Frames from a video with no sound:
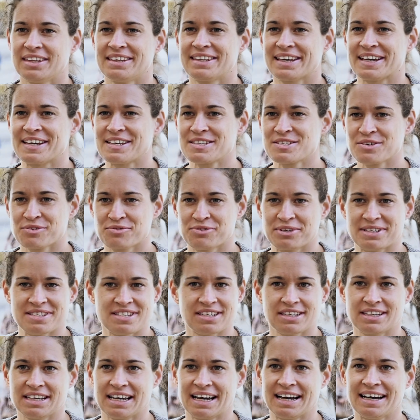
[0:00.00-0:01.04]
In 30,
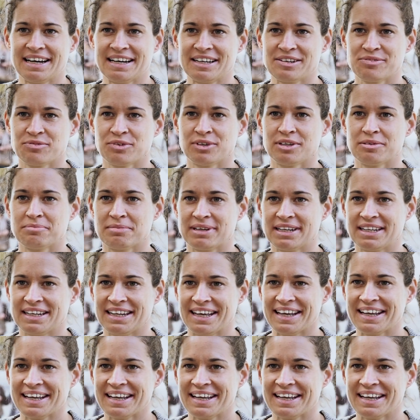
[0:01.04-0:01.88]
40 Jahren würde ich meinen